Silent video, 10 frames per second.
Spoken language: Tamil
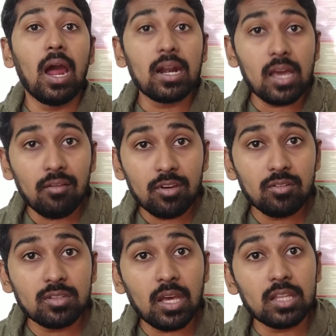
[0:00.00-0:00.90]
ஆனால் அவர்
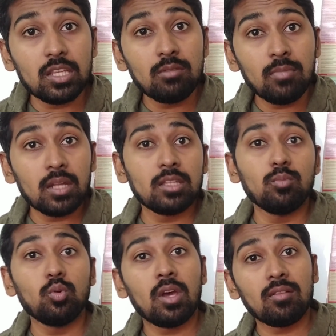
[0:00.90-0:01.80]
வந்து அதையும் மாற்றி
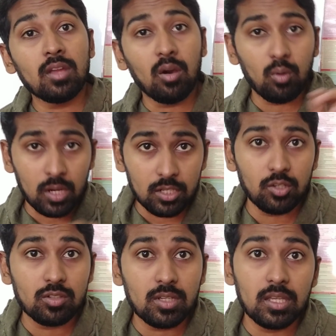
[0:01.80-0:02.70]
மூணாவதாக
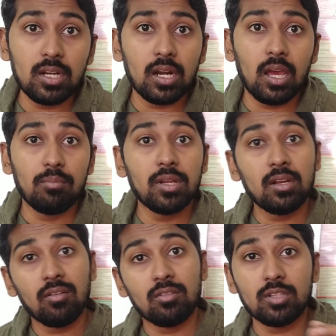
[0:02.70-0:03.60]
கண்டினியூஸாக இருக்கலாம்
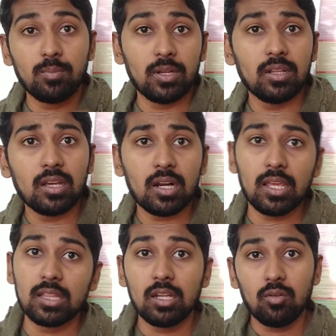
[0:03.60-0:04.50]
அப்படின்னு அவர் வந்துட்டு
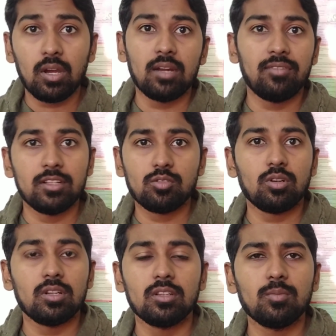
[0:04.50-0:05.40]
பண்ணியிருக்காருன்னா எந்தளவு
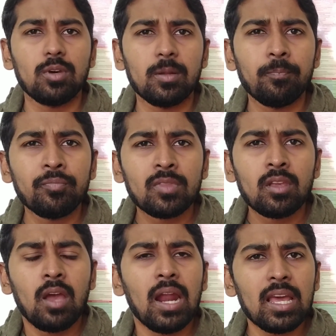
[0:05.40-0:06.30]
கான்ஃபிடென்ஸோடு இருந்திருப்பார்
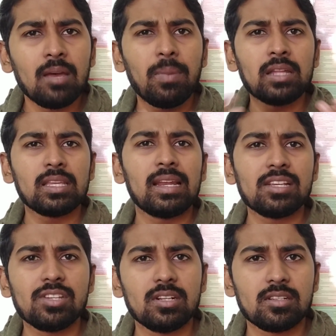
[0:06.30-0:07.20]
ஆனால் பார்த்தா
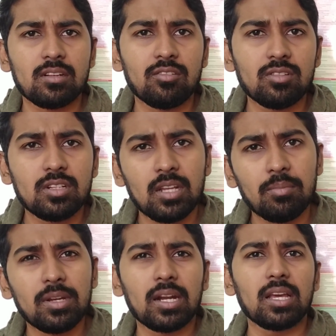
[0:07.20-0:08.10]
எலெக்ஷன் ரிசல்ட் வந்துட்டு
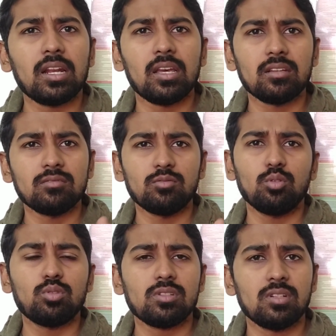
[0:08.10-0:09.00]
அப்படி நடக்கலை
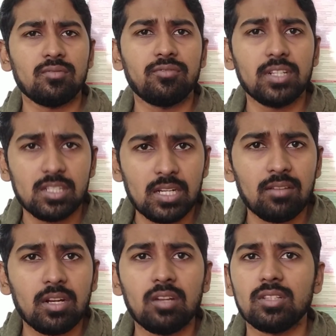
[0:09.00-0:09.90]
டூ தௌசண்ட் ஃபிஃப்டீன்
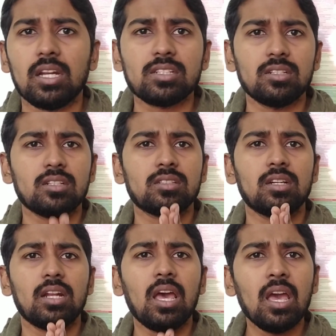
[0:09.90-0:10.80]
ஜனவரியில் வந்து எலெக்ஷன்
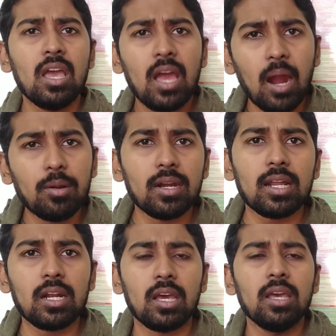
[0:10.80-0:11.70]
ரிசல்ட்டில் அப்படி
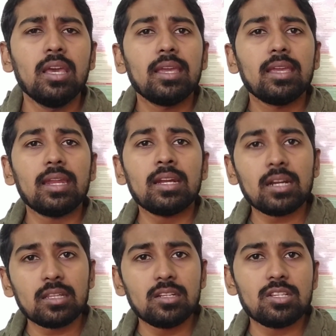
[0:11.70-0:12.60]
நடக்கலை என்ன
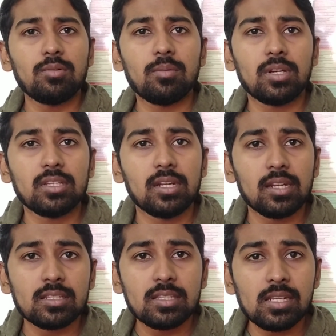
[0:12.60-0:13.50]
நடந்துருச்சு அப்படின்னு
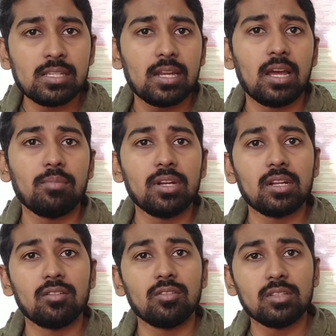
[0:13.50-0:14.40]
பார்த்துக்கிட்டிங்கன்னா சிறிசேனா
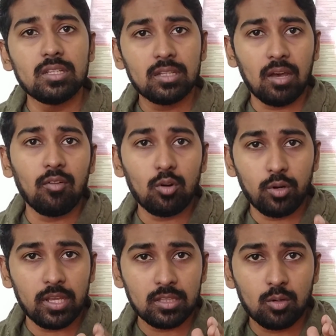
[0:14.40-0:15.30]
அப்படின்றவர் வந்து
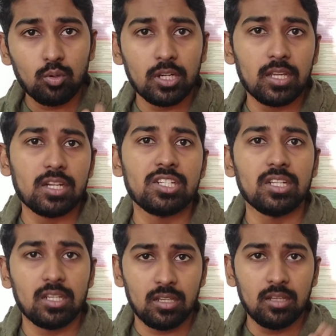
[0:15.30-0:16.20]
அவங்களுடைய அந்த கூட்டணி
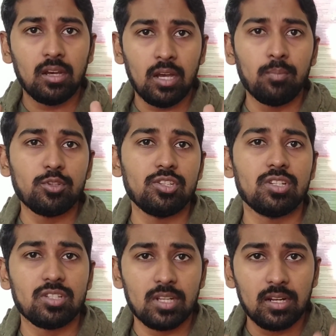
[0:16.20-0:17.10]
கட்சி
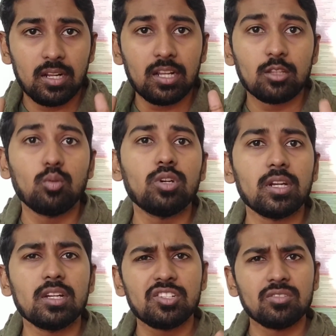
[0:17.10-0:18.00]
ஆப்போசிஷன் சைடில் இருக்க அந்த
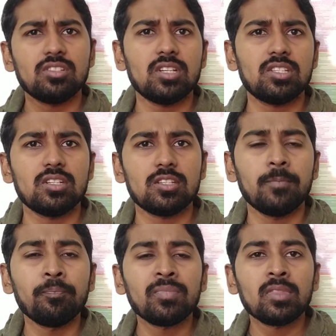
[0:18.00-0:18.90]
கூட்டணி கட்சி வந்து ஜெயிச்சிருச்சு
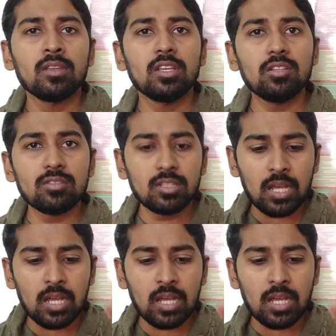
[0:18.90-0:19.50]
இது வந்து